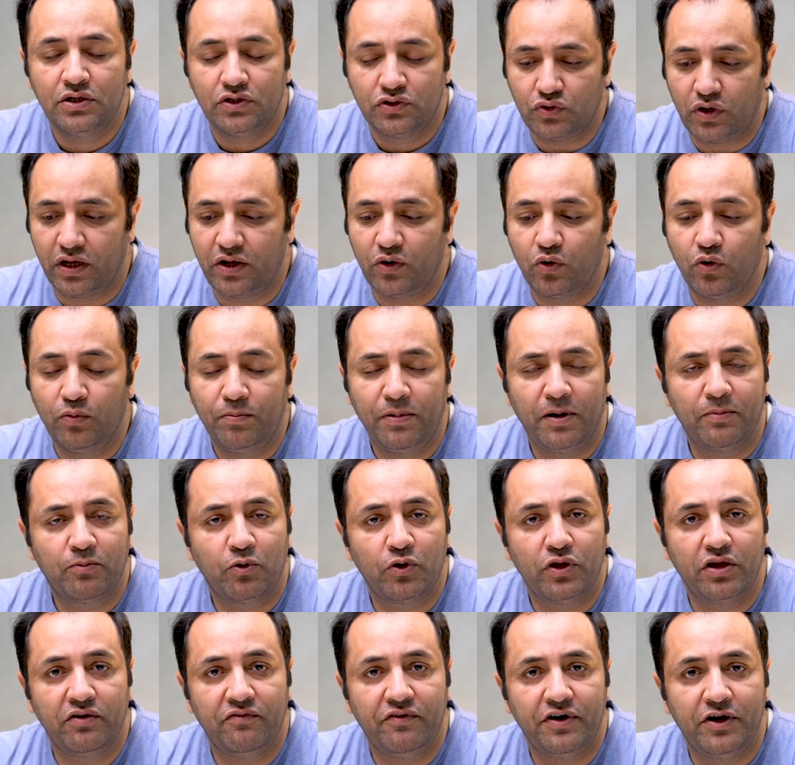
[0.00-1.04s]
सो आई होप
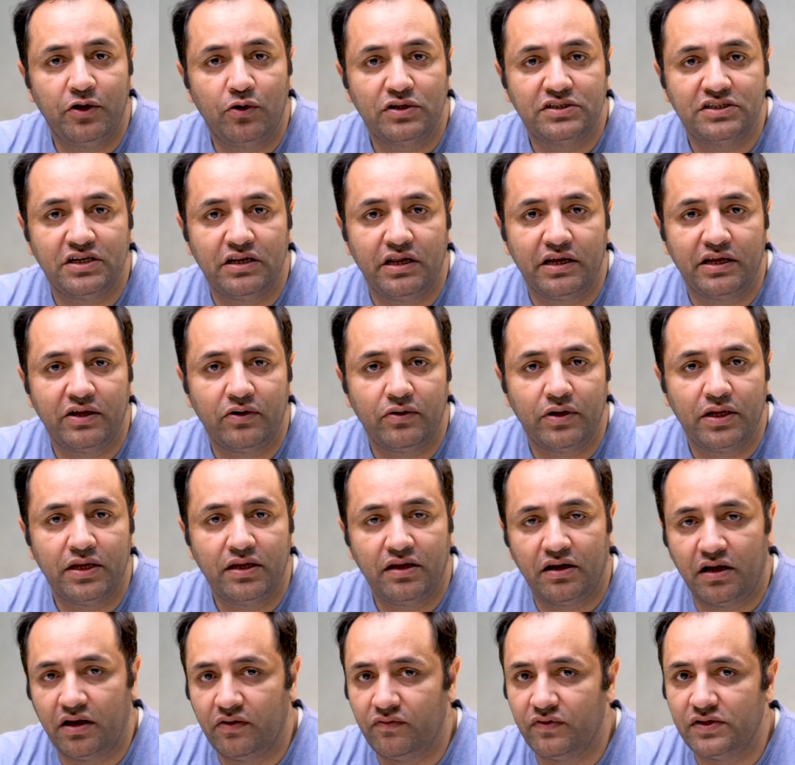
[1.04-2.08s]
आपको ये वीडियो अच्छी लगेगी
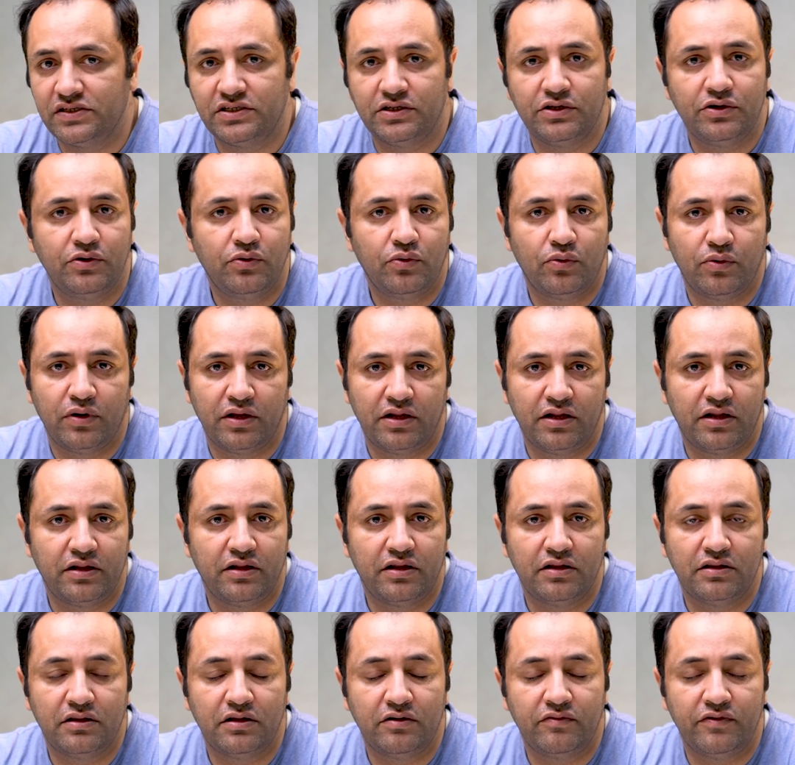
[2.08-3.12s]
आई विल सी यू इन
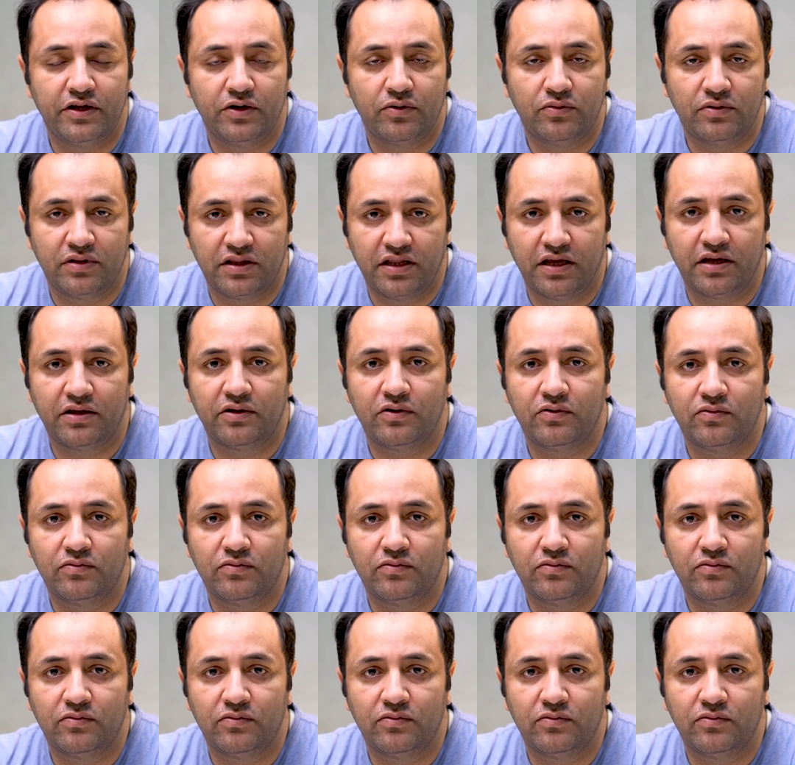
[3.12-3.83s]
अनदर वीडियो थैंक